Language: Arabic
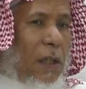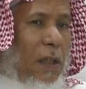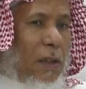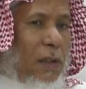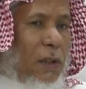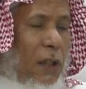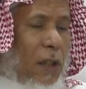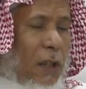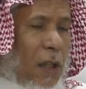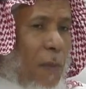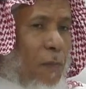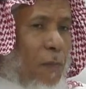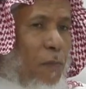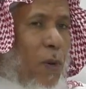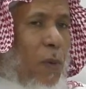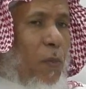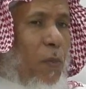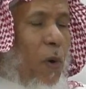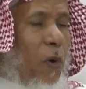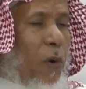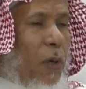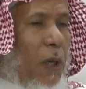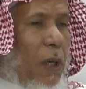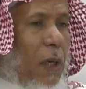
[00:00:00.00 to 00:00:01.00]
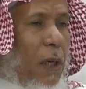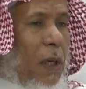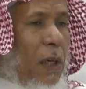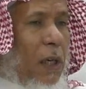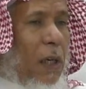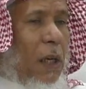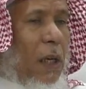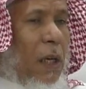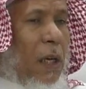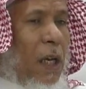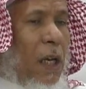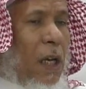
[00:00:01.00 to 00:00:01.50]
للتطبب أو
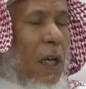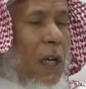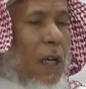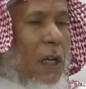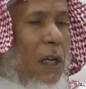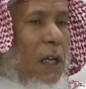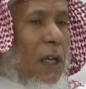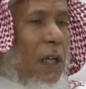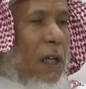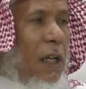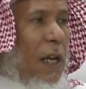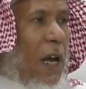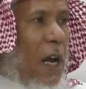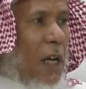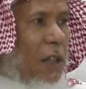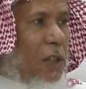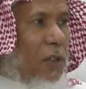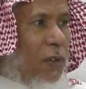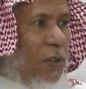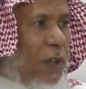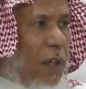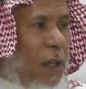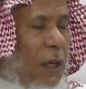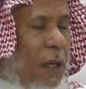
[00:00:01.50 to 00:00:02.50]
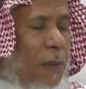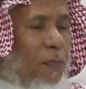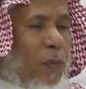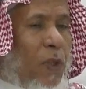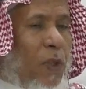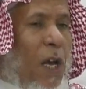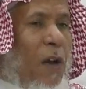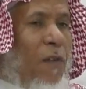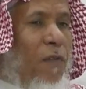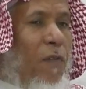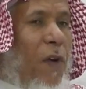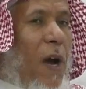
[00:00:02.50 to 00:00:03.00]
للعلاج فيه
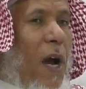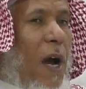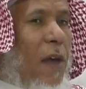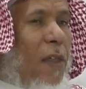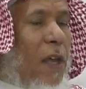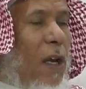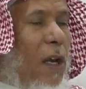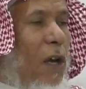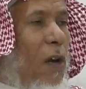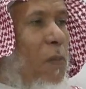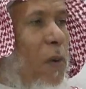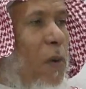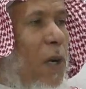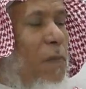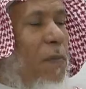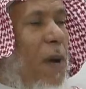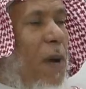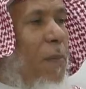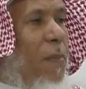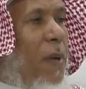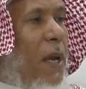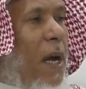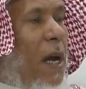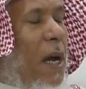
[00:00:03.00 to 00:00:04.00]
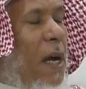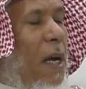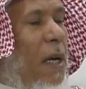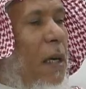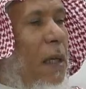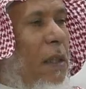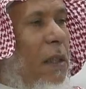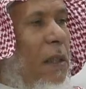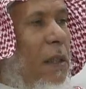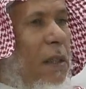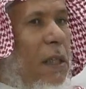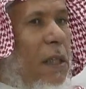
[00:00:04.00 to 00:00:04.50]
فهذا العمر المبنى
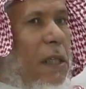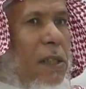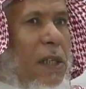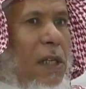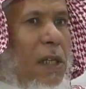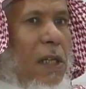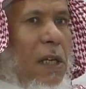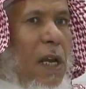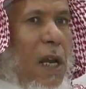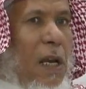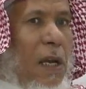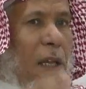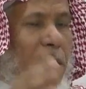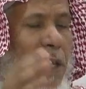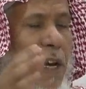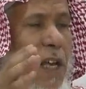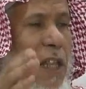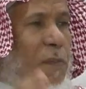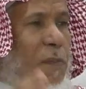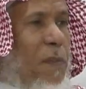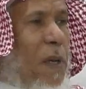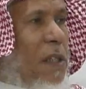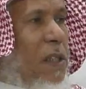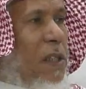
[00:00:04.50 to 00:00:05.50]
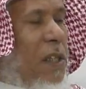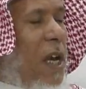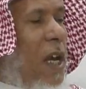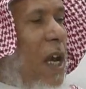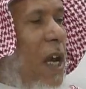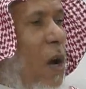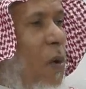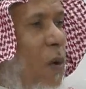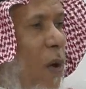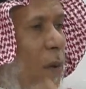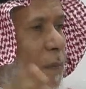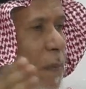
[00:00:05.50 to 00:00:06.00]
يصل إلى 300
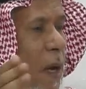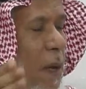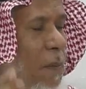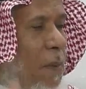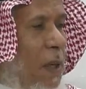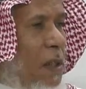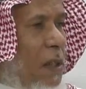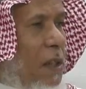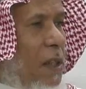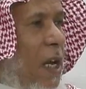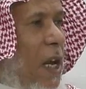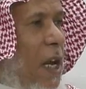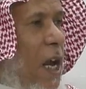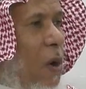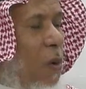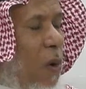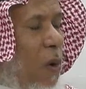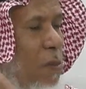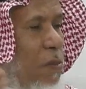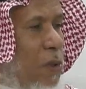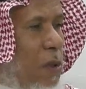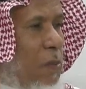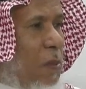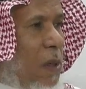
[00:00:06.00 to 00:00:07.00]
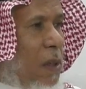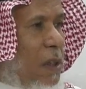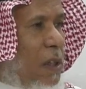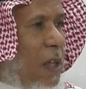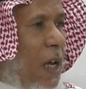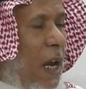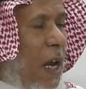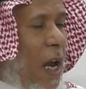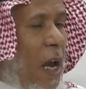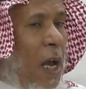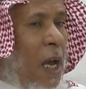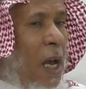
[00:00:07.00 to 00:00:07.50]
سنة و400 سنة و500
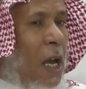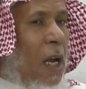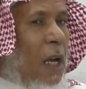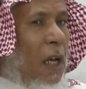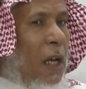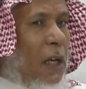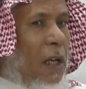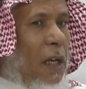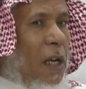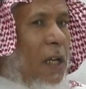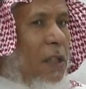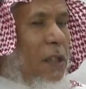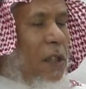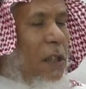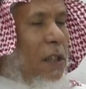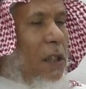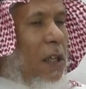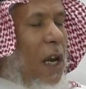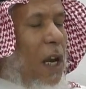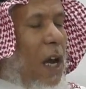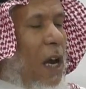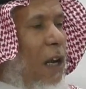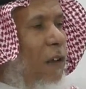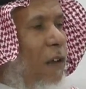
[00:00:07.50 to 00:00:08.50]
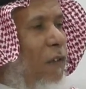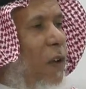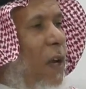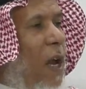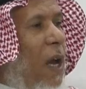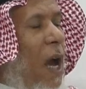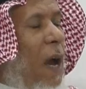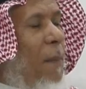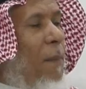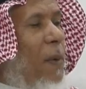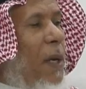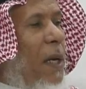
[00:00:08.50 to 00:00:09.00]
سنة نجد إلى أن
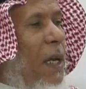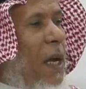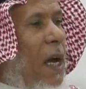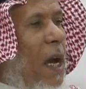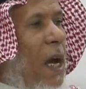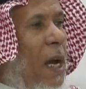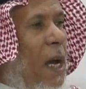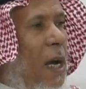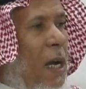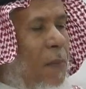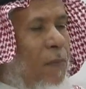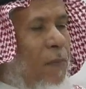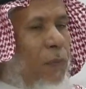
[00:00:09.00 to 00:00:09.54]
فيه أبنية